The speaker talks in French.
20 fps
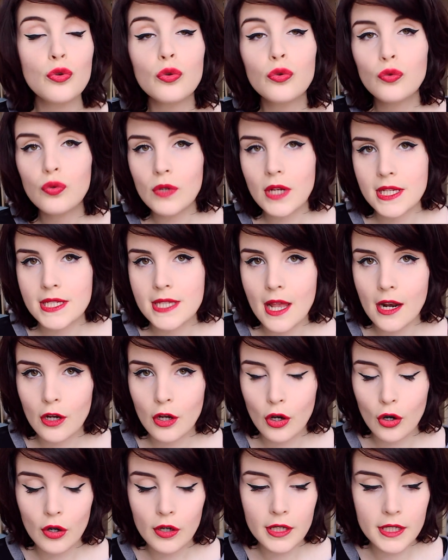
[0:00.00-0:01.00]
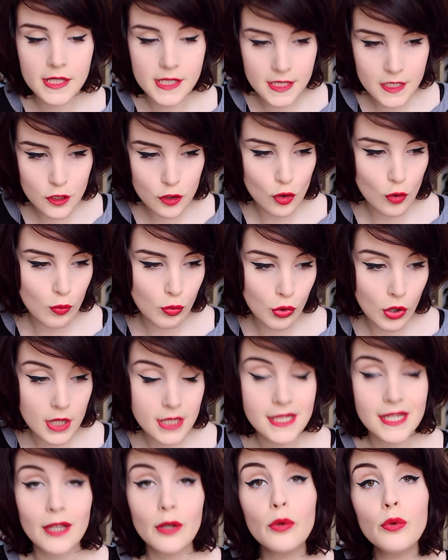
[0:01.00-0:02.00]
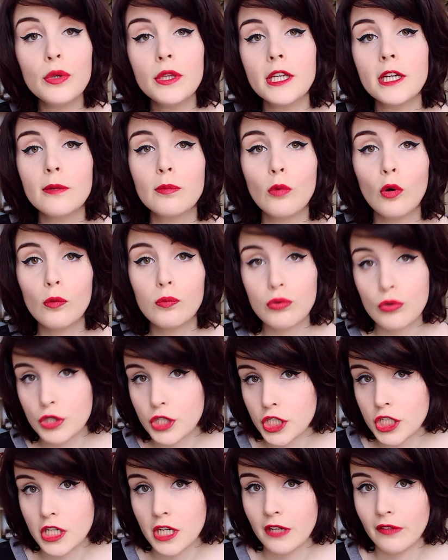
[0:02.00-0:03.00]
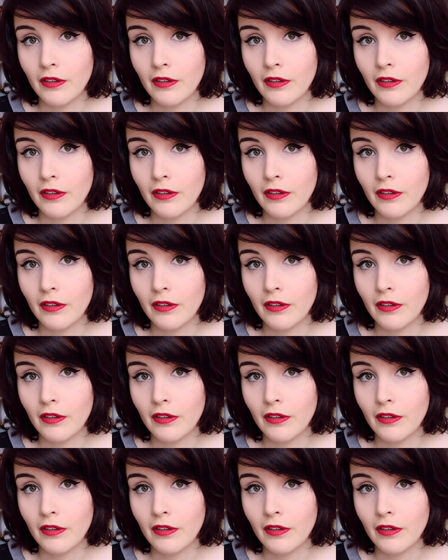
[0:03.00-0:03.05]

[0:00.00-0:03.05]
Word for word: de tous les alcools et si je bois c'est uniquement pour chercher